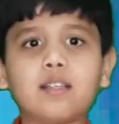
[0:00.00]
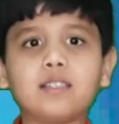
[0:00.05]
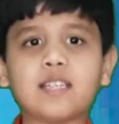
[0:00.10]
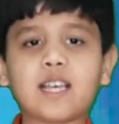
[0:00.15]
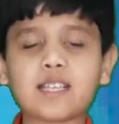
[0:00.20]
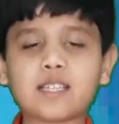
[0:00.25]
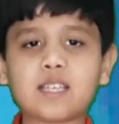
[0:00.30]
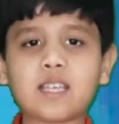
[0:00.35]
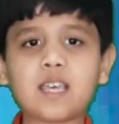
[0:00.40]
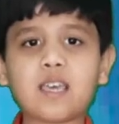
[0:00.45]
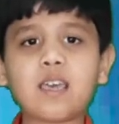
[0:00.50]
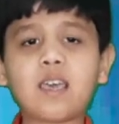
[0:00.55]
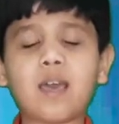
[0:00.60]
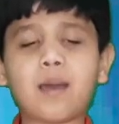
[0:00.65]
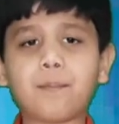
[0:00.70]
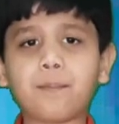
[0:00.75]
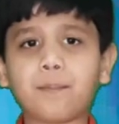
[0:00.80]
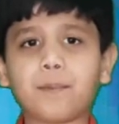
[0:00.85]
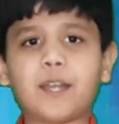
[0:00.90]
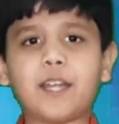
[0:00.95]
जैसे
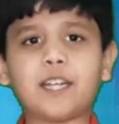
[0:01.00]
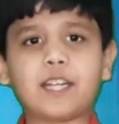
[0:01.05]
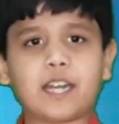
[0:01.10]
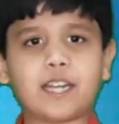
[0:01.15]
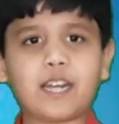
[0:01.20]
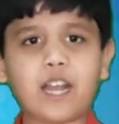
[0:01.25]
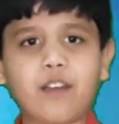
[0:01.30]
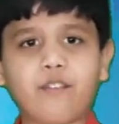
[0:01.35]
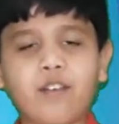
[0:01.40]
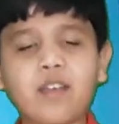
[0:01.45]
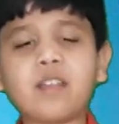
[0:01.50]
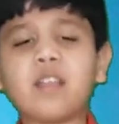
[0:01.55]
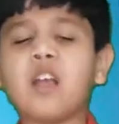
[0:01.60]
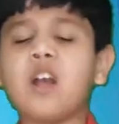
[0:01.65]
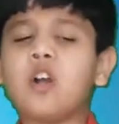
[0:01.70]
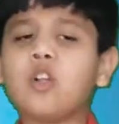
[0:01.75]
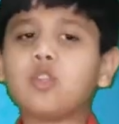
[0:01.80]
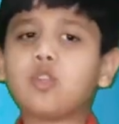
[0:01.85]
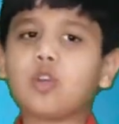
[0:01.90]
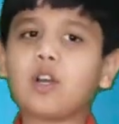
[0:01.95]
हम प्रिंट करना है वन
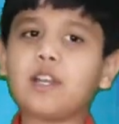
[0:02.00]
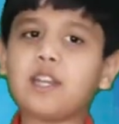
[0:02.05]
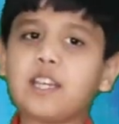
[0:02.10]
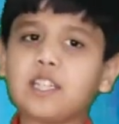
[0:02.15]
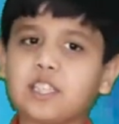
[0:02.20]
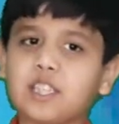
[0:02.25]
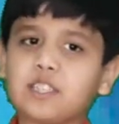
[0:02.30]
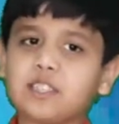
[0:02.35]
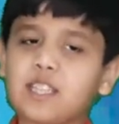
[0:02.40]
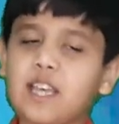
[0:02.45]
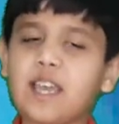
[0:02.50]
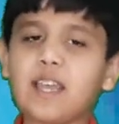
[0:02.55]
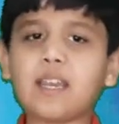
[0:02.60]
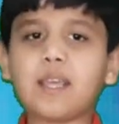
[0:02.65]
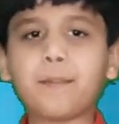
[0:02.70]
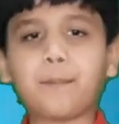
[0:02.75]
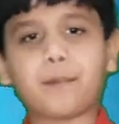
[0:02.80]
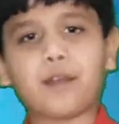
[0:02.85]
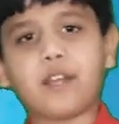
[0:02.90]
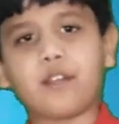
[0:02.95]
तो कंडीशन सही
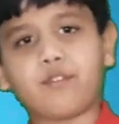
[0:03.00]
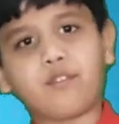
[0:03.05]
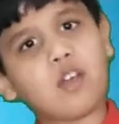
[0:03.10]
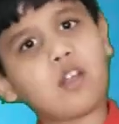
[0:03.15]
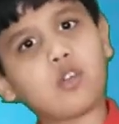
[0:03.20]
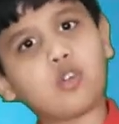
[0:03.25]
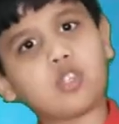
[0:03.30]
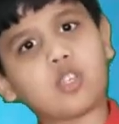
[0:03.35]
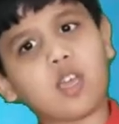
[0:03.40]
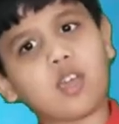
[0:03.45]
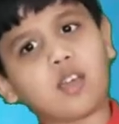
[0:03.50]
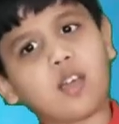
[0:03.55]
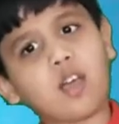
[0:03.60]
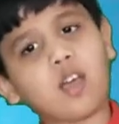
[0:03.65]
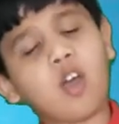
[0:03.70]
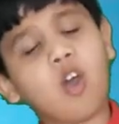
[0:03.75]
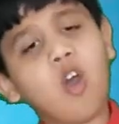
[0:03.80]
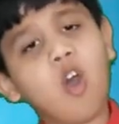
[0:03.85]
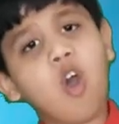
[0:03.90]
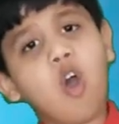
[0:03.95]
रही प्रिंट वन हो जाएगा
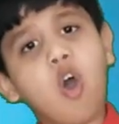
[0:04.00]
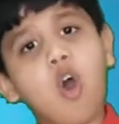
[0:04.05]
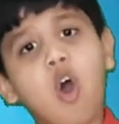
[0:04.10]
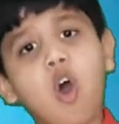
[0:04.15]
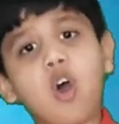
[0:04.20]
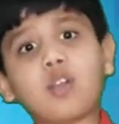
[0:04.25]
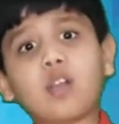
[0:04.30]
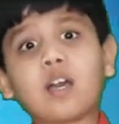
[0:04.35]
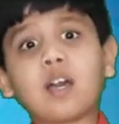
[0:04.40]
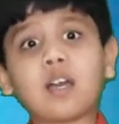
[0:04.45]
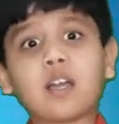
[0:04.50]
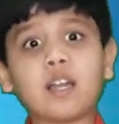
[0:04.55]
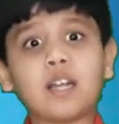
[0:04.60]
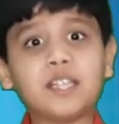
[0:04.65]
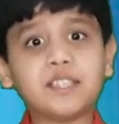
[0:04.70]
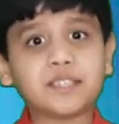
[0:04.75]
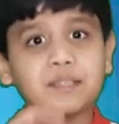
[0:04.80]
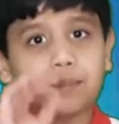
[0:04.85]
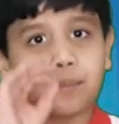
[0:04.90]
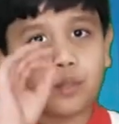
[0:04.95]
और अगर
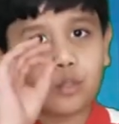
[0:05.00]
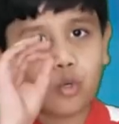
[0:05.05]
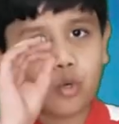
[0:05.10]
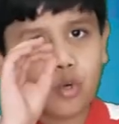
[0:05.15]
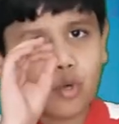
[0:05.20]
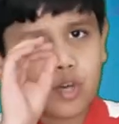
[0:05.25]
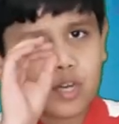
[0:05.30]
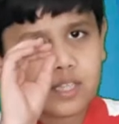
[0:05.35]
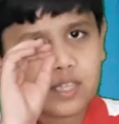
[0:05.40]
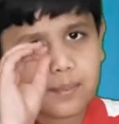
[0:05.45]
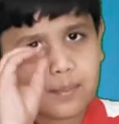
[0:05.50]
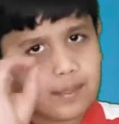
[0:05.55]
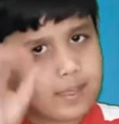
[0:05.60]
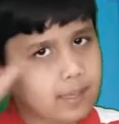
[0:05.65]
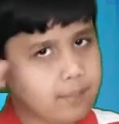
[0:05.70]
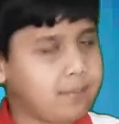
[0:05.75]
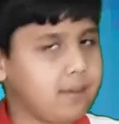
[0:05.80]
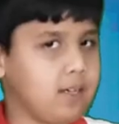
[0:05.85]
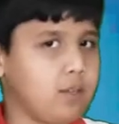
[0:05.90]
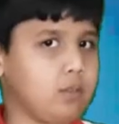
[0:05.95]
कंडीशन में थोड़ी सी भी
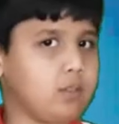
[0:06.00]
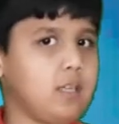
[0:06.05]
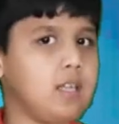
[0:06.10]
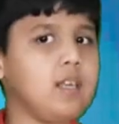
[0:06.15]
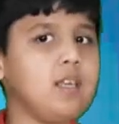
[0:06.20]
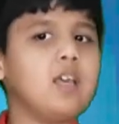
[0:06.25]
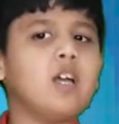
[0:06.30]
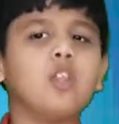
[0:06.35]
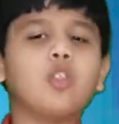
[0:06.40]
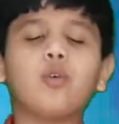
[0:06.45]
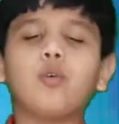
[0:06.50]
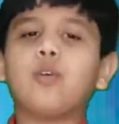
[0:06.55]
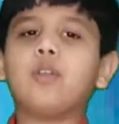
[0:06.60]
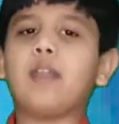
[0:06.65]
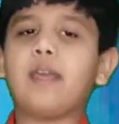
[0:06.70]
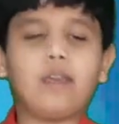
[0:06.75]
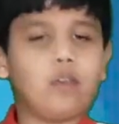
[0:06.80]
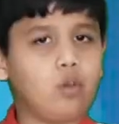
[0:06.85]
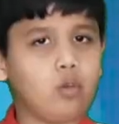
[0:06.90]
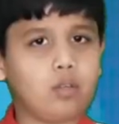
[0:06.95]
गड़बड़ हो गई तो वो
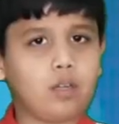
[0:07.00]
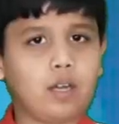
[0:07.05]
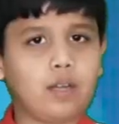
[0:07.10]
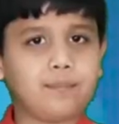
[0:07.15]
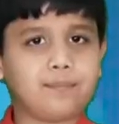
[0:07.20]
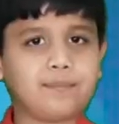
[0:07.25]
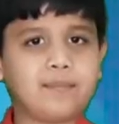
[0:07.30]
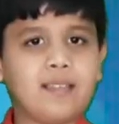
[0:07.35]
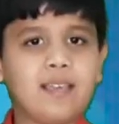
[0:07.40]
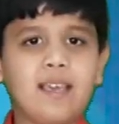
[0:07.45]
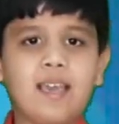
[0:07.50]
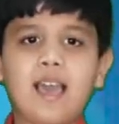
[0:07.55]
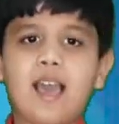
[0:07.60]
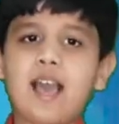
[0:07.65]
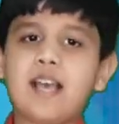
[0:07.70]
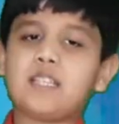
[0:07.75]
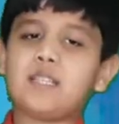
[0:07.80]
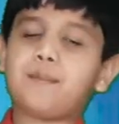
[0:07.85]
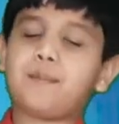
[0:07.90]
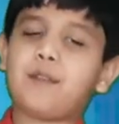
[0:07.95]
नहीं होगा
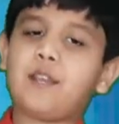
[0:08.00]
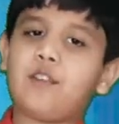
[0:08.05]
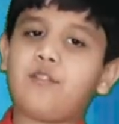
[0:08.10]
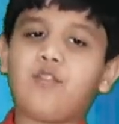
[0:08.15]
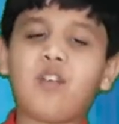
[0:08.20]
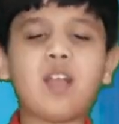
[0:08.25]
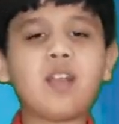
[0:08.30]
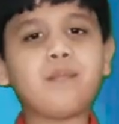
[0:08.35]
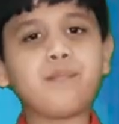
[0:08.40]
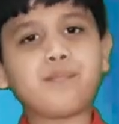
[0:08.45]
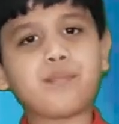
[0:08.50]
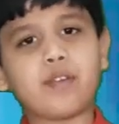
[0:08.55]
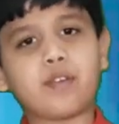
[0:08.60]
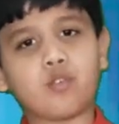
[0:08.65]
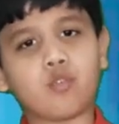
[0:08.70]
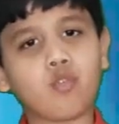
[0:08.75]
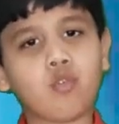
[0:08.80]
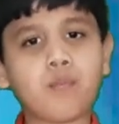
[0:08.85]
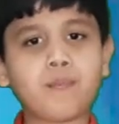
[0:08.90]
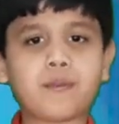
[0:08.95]
ऐसे प्रिंट वन प्रिंट
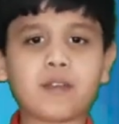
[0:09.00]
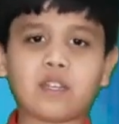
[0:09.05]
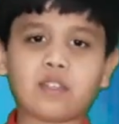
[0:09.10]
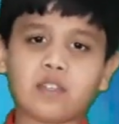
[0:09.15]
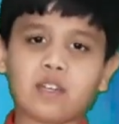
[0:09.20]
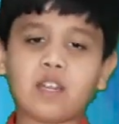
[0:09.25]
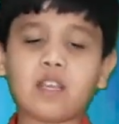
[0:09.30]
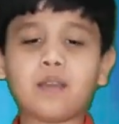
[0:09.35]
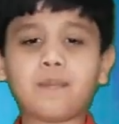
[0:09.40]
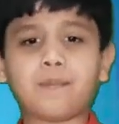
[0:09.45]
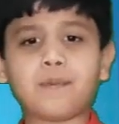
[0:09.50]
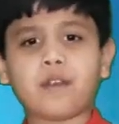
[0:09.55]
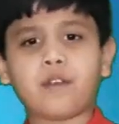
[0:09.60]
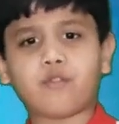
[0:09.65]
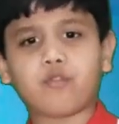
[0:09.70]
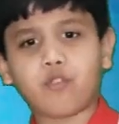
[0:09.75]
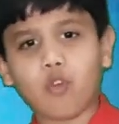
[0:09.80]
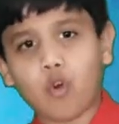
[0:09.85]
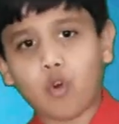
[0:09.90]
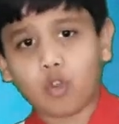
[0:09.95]
टू प्रिंट थ्री प्रिंट
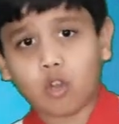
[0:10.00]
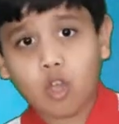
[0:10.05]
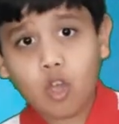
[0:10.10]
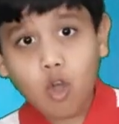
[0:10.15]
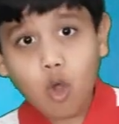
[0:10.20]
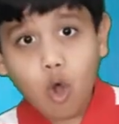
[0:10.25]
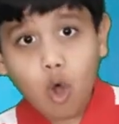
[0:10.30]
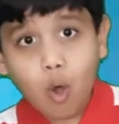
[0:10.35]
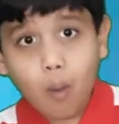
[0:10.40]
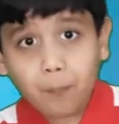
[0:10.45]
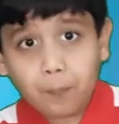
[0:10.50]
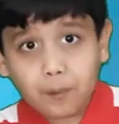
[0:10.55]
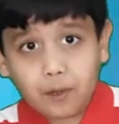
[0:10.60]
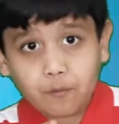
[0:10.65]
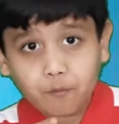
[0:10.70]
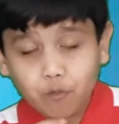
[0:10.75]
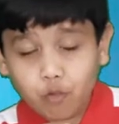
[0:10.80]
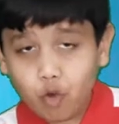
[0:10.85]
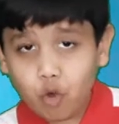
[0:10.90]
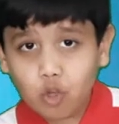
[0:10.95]
फोर और
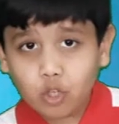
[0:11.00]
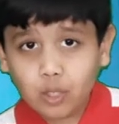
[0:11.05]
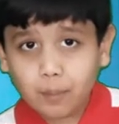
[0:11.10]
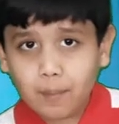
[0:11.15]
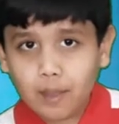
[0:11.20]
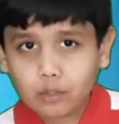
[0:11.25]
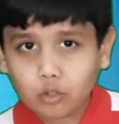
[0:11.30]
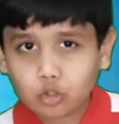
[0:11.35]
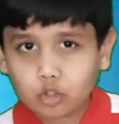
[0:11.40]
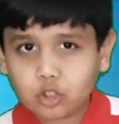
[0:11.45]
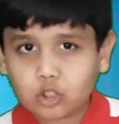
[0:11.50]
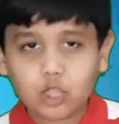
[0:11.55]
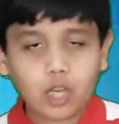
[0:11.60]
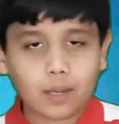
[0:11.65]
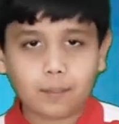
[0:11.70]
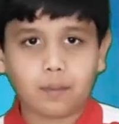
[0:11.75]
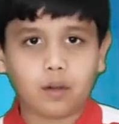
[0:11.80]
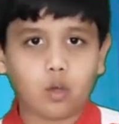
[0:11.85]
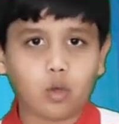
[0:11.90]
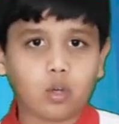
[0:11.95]
प्रिंट फोर के बाद कुछ
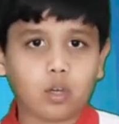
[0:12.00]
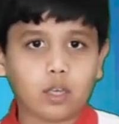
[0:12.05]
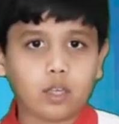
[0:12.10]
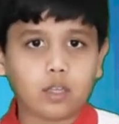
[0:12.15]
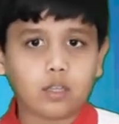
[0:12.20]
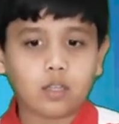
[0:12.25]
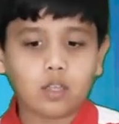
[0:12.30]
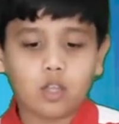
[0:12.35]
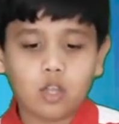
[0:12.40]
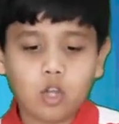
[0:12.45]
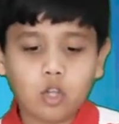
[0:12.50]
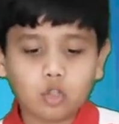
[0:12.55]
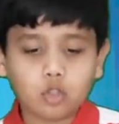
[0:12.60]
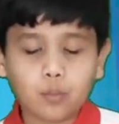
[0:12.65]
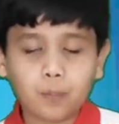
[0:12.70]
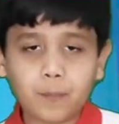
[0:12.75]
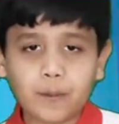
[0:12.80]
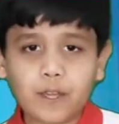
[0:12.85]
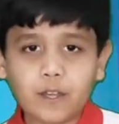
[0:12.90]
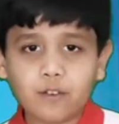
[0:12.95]
गड़बड़ हो गई
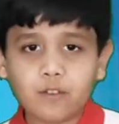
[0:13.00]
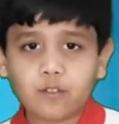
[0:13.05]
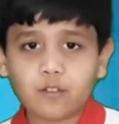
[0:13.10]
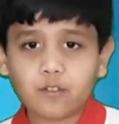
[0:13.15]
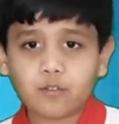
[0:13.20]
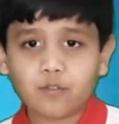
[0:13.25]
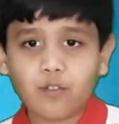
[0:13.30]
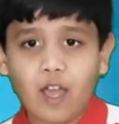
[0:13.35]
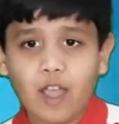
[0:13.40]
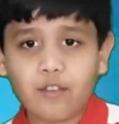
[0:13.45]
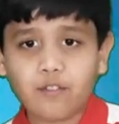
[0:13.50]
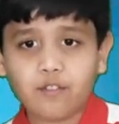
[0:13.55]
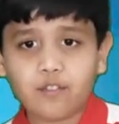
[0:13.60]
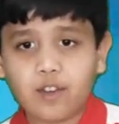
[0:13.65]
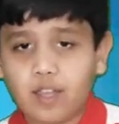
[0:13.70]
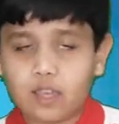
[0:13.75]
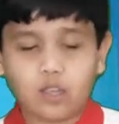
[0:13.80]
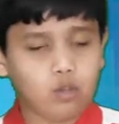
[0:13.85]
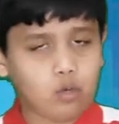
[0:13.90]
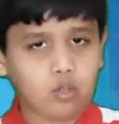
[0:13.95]
तो प्रिंट फाइव
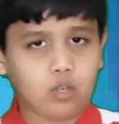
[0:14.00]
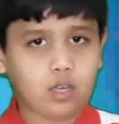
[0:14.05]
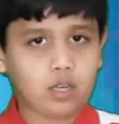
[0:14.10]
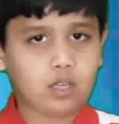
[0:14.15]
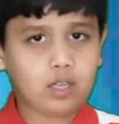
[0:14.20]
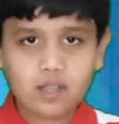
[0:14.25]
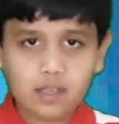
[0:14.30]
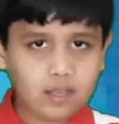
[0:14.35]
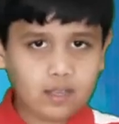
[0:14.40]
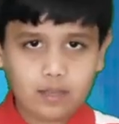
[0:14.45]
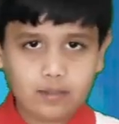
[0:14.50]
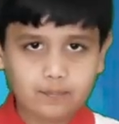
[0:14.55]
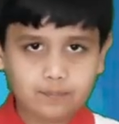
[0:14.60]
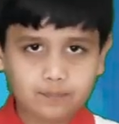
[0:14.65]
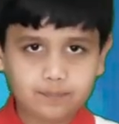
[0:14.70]
नहीं होगा ठीक है